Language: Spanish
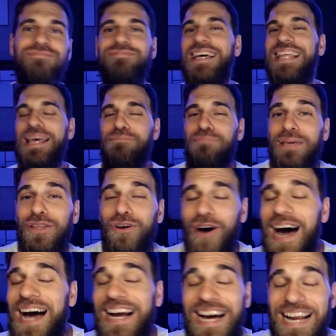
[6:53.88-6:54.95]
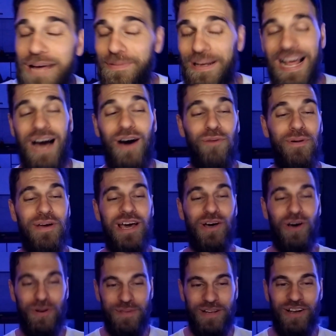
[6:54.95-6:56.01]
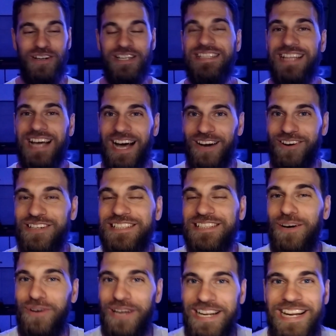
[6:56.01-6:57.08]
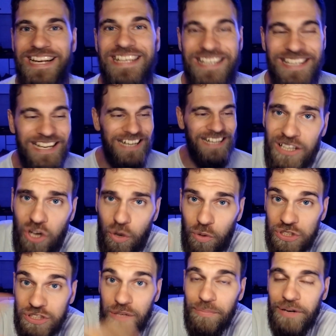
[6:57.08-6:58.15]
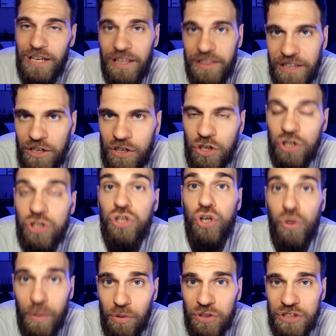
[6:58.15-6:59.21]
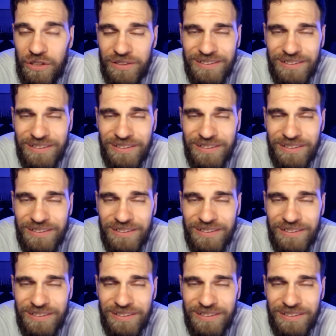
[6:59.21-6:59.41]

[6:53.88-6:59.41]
Me despido acaramelado, me voy a dormir con esta, con esta buena energía. Y como siempre les digo, nos vemos